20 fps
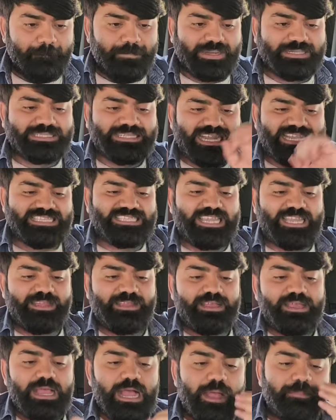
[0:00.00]
बट कैसे
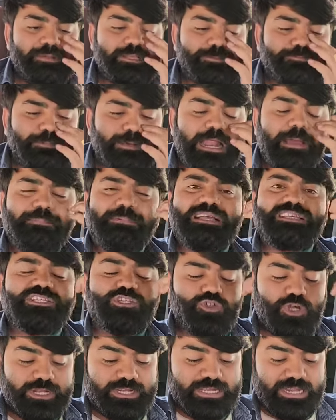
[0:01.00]
अब इस पर आप
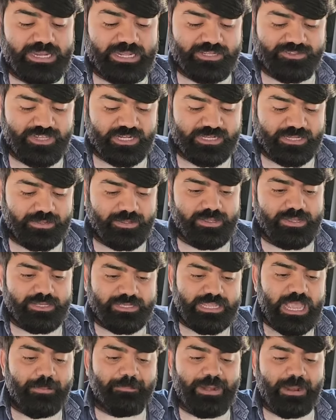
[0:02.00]
कैसे ज्वाइन करेंगे चलिए
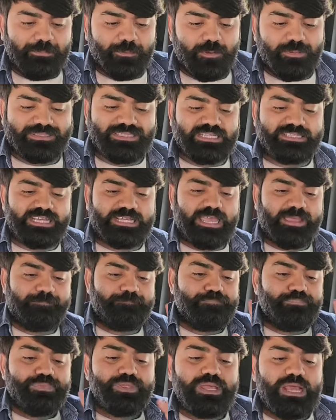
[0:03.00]
यहाँ पर आपको बता देखिए